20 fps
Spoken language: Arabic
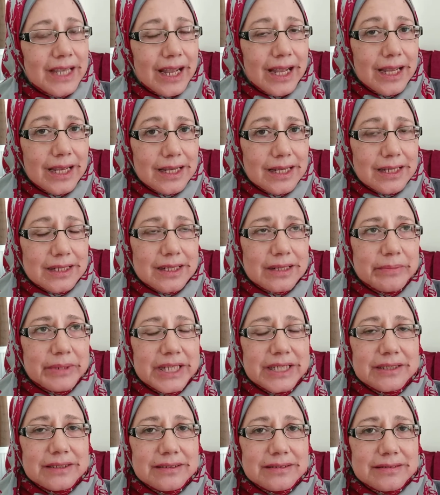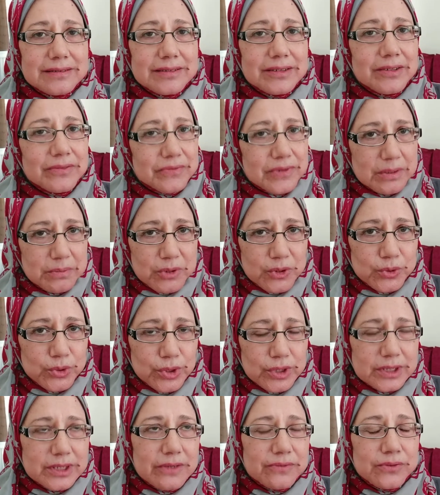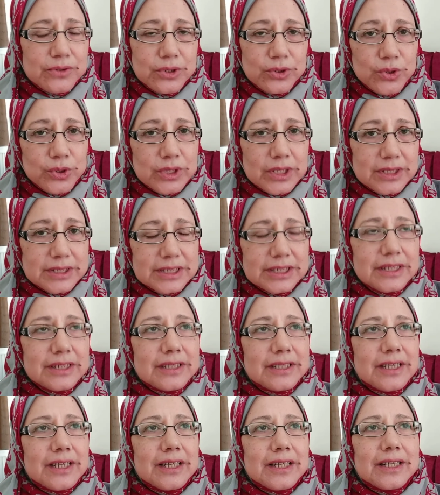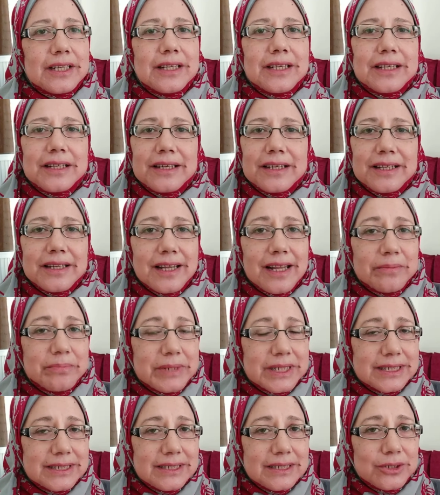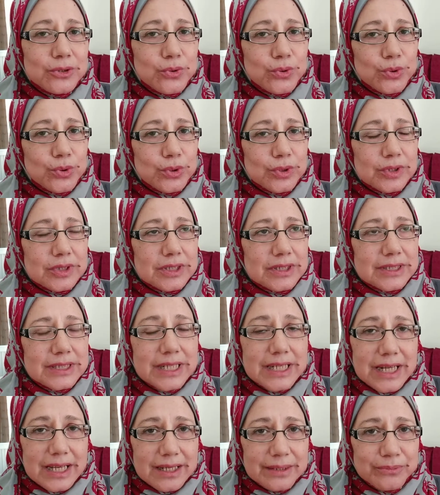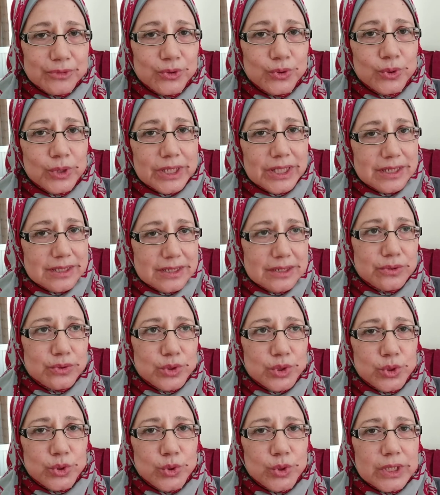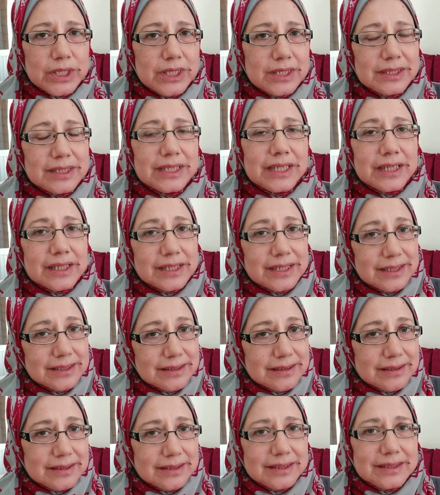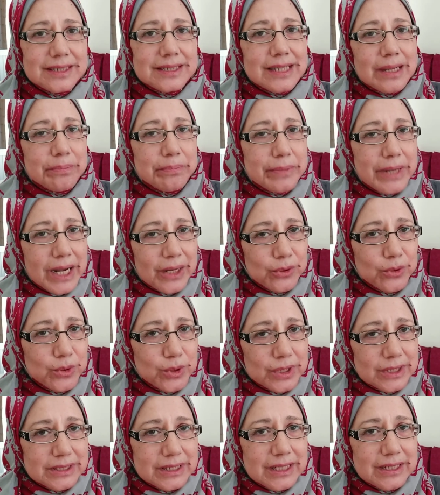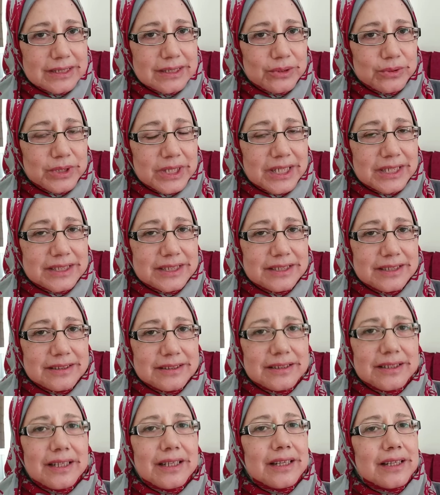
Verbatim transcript: حاجه كمان في الموضوع ده في النقطه دي اما تيجوا تناموا انت وزوجك يا ريت تسبحوا 33